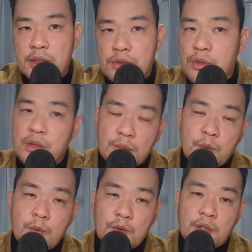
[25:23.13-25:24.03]
それと
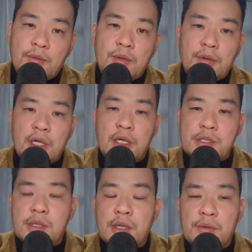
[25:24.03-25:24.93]
も僕はこれは
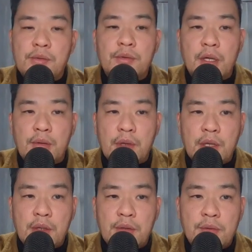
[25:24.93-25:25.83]
重なることなの
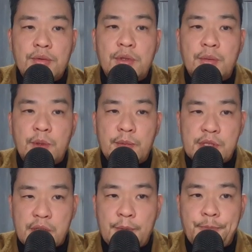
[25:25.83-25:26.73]
かなというふうに思いま
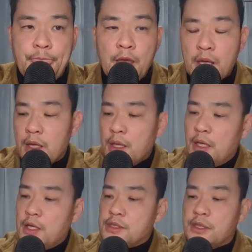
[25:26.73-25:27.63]
すね。
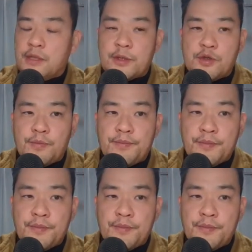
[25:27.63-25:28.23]
えー、次行きましょ